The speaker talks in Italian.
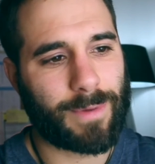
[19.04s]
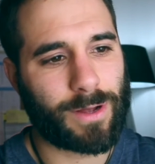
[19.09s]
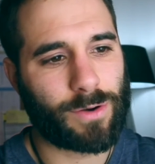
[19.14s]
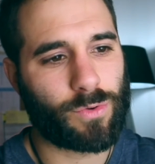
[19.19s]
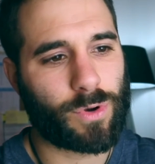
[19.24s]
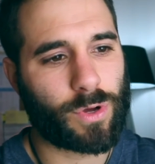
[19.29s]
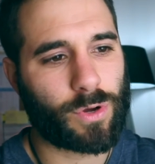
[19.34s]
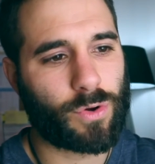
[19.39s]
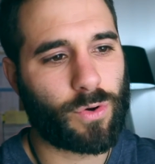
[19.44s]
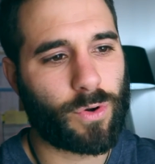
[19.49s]
ma
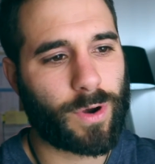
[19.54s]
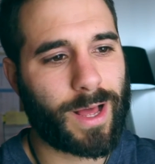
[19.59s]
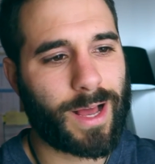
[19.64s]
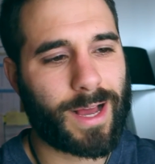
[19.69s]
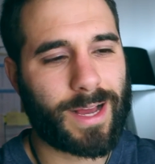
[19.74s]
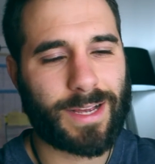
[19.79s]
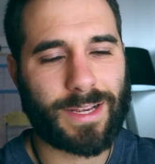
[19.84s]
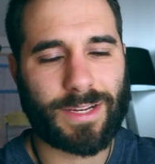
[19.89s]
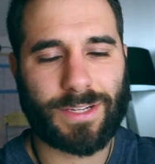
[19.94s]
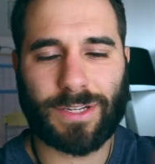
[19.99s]
non
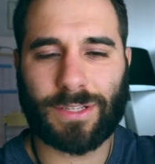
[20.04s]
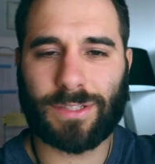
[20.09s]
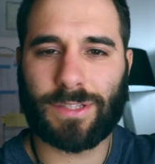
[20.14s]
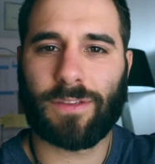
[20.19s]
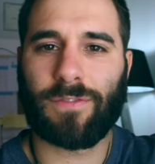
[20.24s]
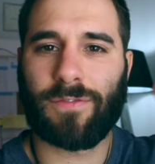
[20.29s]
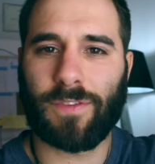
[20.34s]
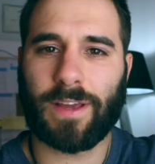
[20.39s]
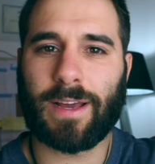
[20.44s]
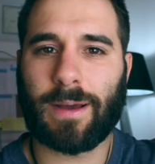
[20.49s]
ancora
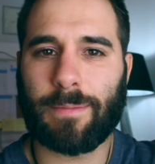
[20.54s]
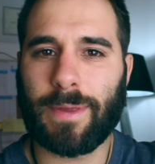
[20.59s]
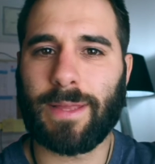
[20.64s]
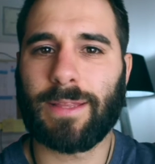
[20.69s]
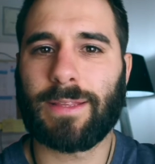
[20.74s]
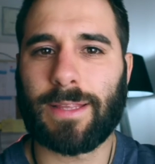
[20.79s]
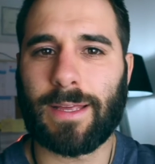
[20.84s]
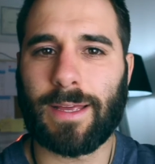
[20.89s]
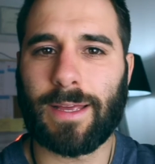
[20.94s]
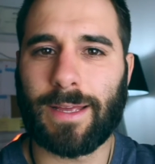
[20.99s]

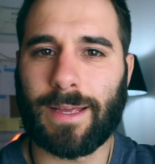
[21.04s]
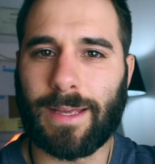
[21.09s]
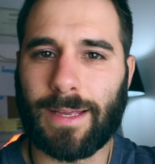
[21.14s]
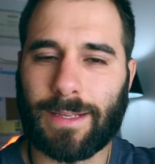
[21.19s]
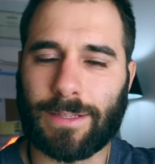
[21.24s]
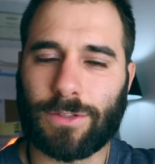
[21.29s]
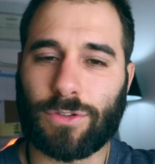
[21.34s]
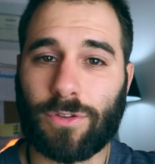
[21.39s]
scientificamente eh,